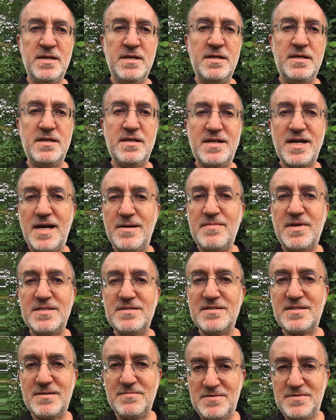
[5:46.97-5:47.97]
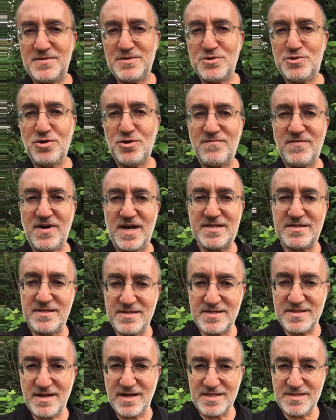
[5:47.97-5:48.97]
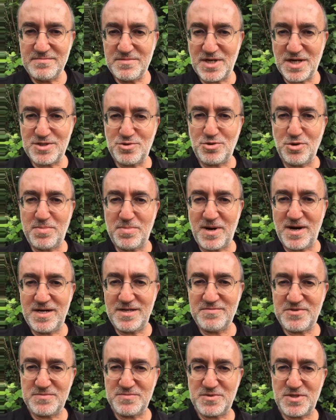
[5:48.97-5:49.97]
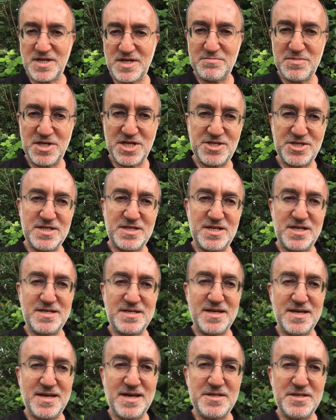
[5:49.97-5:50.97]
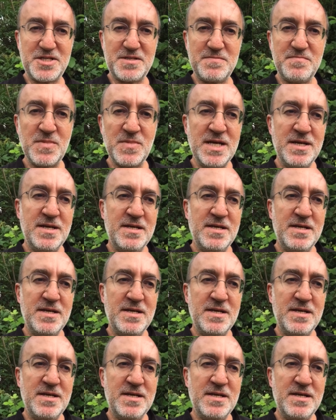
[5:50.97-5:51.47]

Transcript: Hikayemi anlatabilirim ama çok vaktinizi aldım. Biraz toparlayayım. Şimdiden 5 dakikaya geçtim.